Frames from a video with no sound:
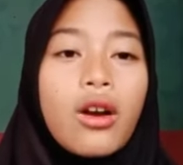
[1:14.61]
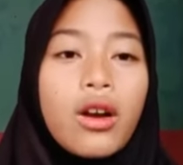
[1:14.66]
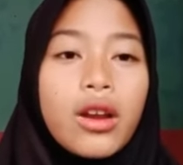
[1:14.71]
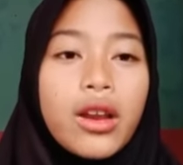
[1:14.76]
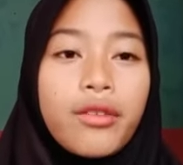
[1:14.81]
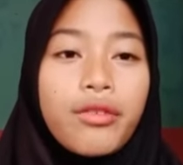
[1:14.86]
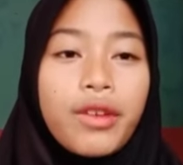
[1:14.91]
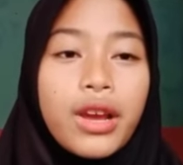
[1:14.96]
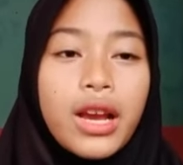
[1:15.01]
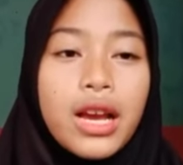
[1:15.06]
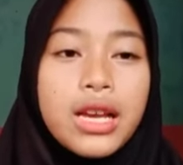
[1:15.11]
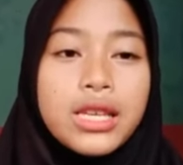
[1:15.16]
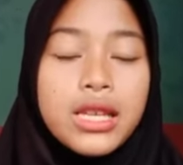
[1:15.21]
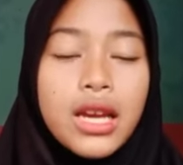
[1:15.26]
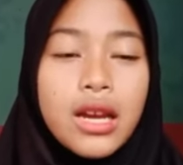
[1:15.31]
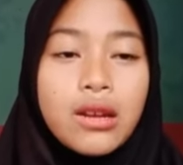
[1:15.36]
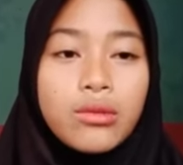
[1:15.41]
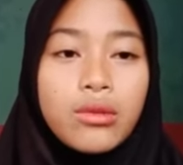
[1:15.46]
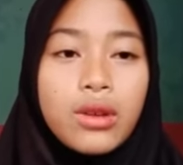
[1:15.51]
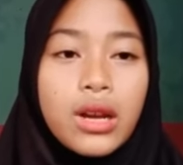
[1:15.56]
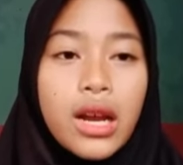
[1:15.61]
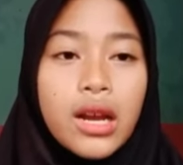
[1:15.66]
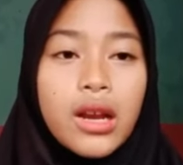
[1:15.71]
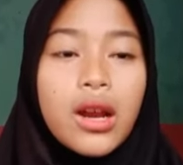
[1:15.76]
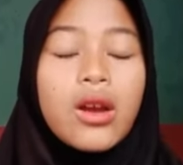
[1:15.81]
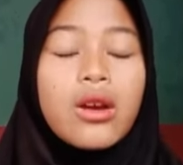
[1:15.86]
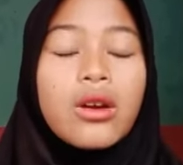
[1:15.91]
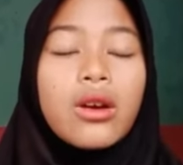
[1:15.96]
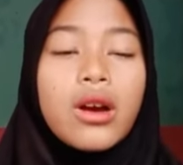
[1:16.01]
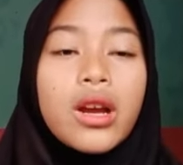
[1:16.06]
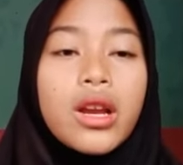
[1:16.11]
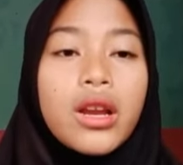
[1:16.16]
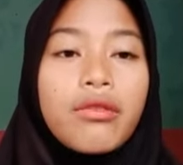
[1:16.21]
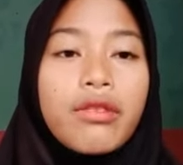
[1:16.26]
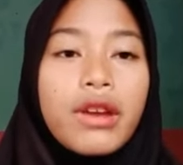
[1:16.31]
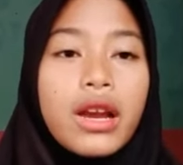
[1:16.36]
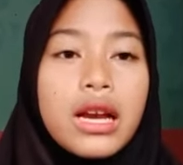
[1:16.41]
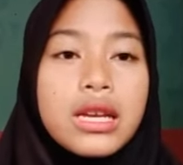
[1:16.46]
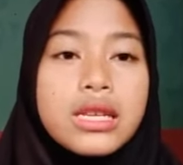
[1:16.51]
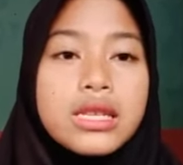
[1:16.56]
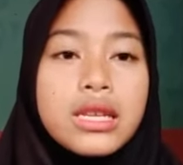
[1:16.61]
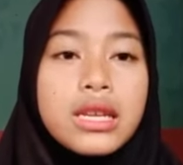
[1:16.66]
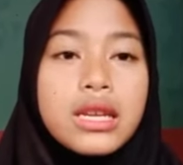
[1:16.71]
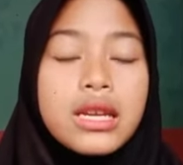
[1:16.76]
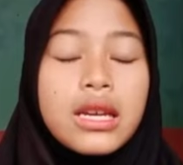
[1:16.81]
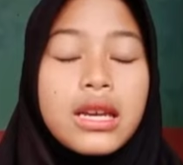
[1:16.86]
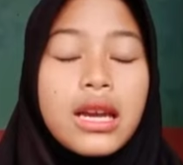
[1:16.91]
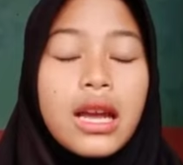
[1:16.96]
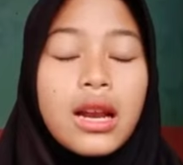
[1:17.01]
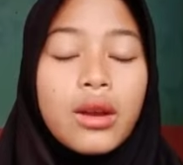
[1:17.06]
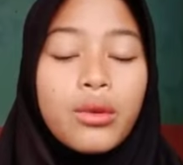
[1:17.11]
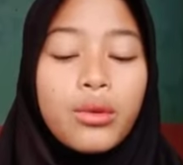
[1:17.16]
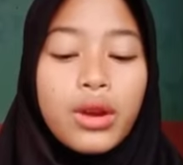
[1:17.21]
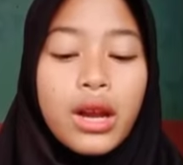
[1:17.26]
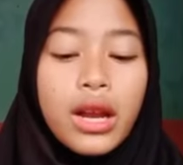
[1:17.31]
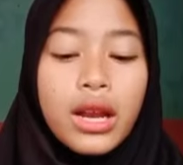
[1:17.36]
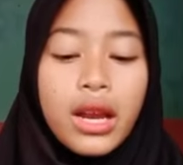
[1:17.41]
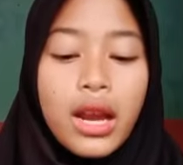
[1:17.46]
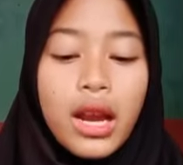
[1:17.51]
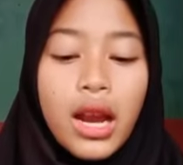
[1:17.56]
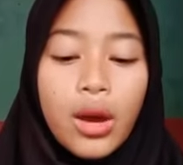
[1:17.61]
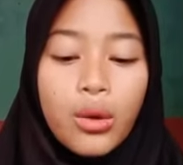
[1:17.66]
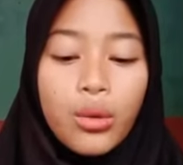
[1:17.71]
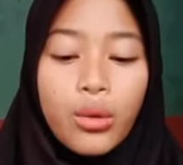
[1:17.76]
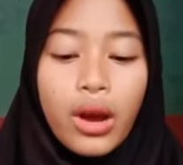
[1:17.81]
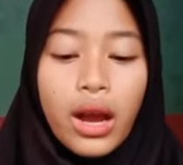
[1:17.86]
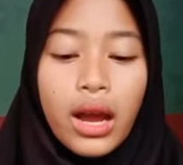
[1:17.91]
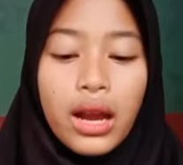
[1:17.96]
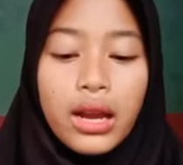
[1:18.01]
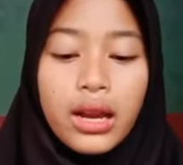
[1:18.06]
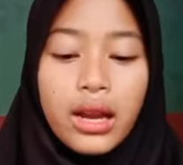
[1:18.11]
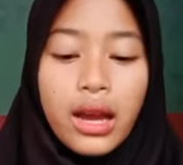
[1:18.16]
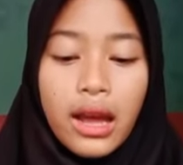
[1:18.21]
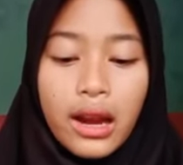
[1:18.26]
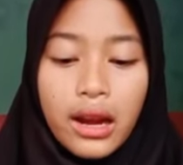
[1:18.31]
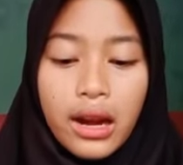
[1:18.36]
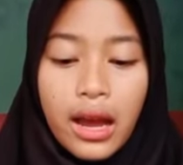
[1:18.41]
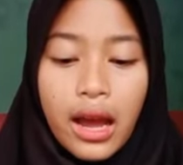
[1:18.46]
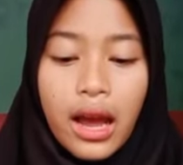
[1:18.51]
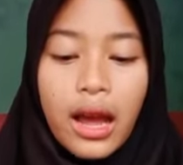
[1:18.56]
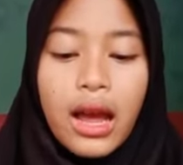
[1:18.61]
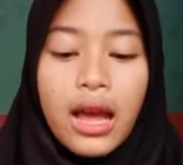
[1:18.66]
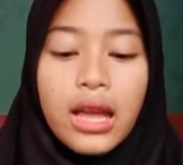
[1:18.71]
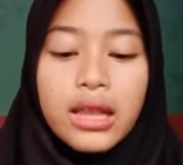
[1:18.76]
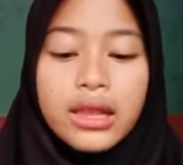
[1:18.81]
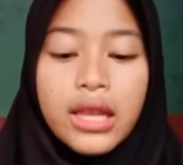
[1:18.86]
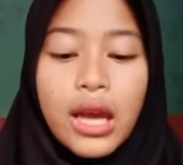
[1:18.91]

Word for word: Kodifikasi Al-Qur'an. Kodifikasi Al-Qur'an dilakukan karena